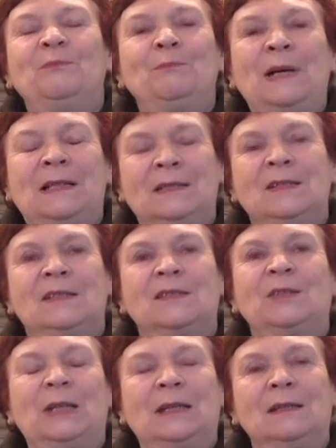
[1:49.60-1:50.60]
bardzo jest
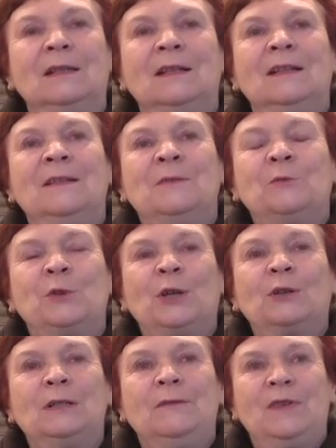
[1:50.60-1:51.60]
to takie
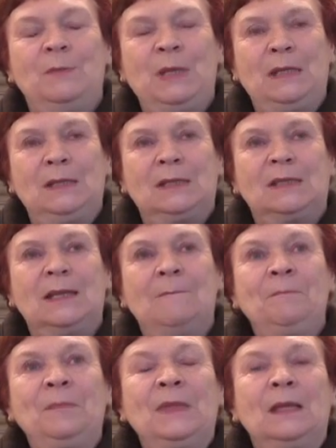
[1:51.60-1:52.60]
urokliwe miejsce.
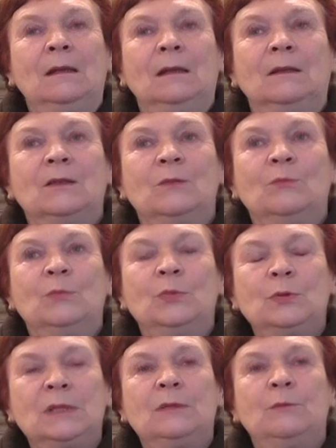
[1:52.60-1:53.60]

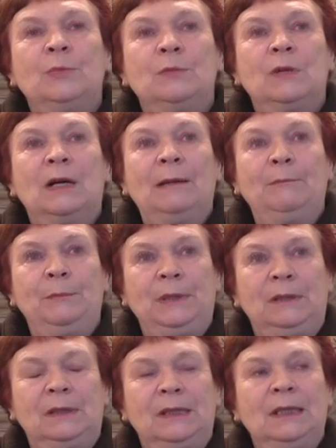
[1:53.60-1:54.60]
Muzeum było
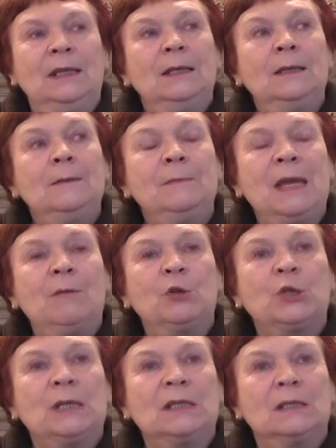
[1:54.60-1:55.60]
ambitne, miało
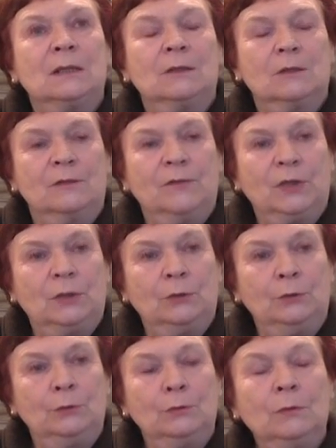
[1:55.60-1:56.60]
szansę
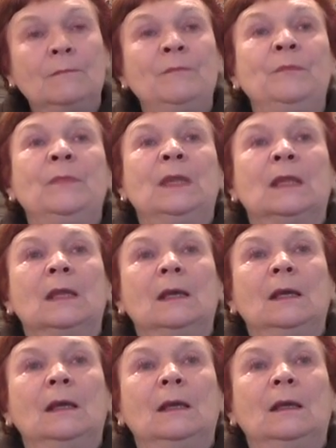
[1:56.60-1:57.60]
rozwoju.
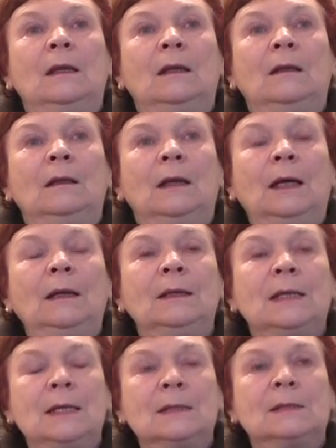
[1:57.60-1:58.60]
E, a
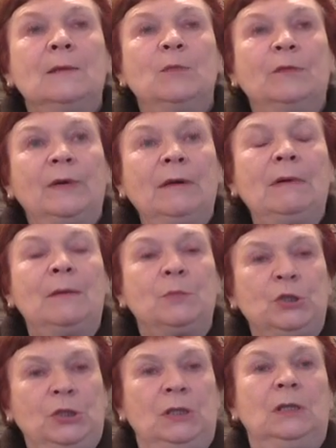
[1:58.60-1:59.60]
ja zajmowałam
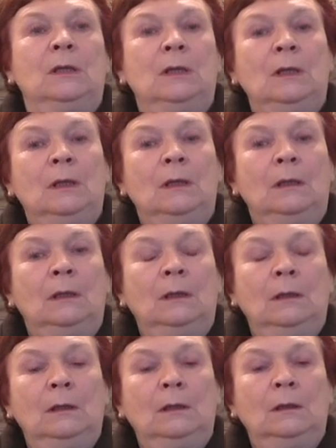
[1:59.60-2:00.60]
się,
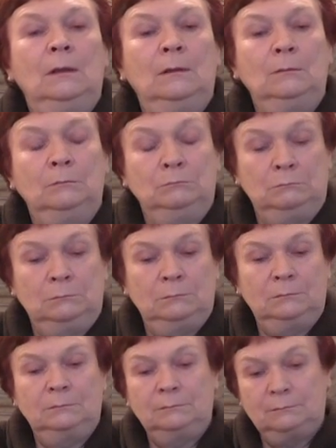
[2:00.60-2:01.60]
e,
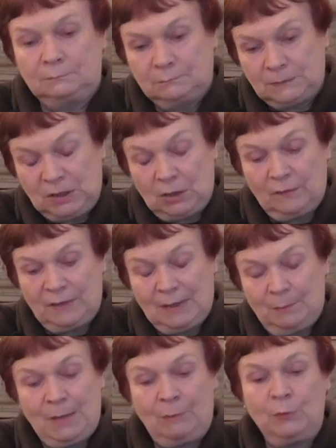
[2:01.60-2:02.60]

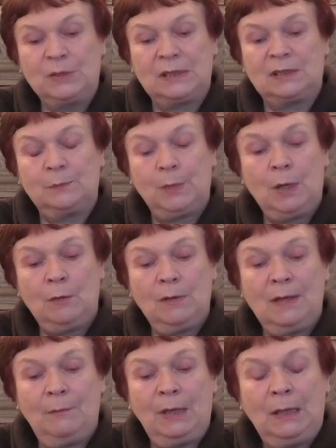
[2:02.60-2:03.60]
kierowałam małym
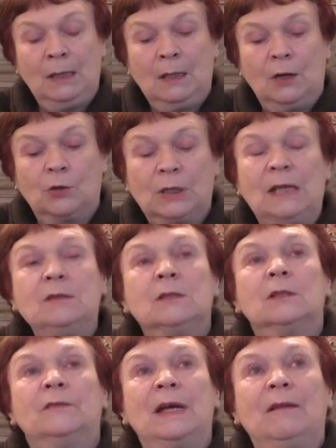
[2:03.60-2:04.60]
zespołem,
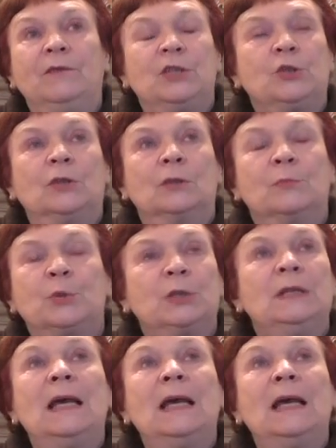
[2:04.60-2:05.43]
organizowałam wieczory przy